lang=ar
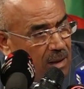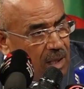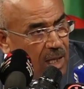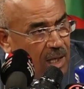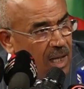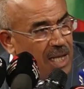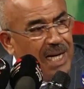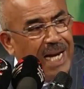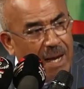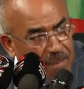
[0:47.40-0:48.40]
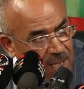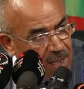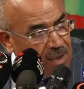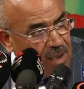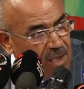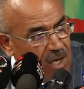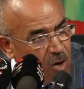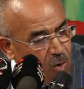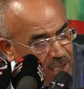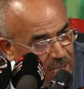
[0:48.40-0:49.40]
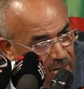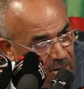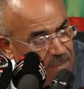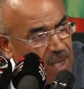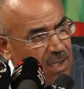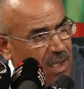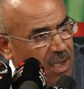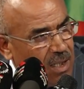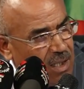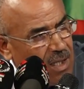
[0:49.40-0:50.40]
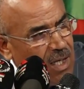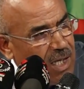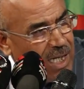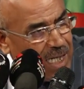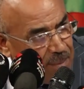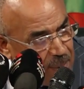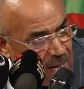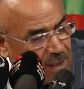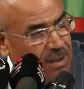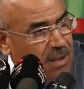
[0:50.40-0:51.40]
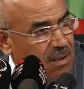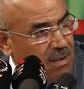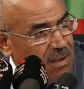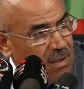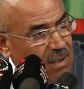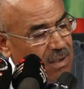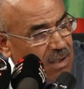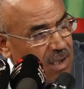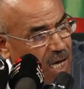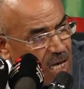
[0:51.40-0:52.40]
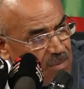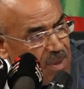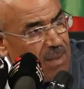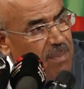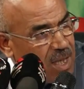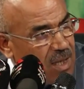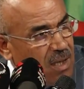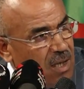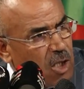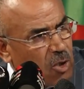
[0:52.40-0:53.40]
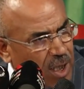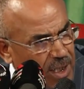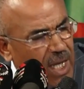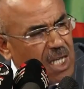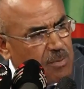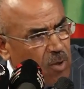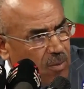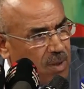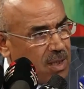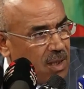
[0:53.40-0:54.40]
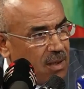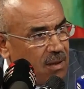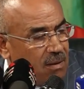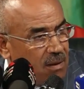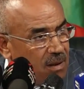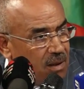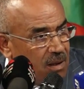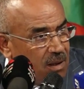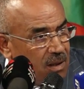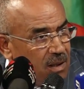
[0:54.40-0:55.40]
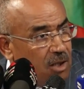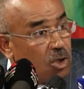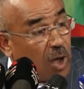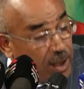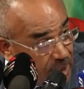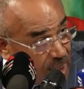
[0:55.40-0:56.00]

لا لا لا هذه اللعبه هذه وهذا اللعب هذا اللي اللي البعض قايمين به درك حنا نحسبوهم كذلك درك حنا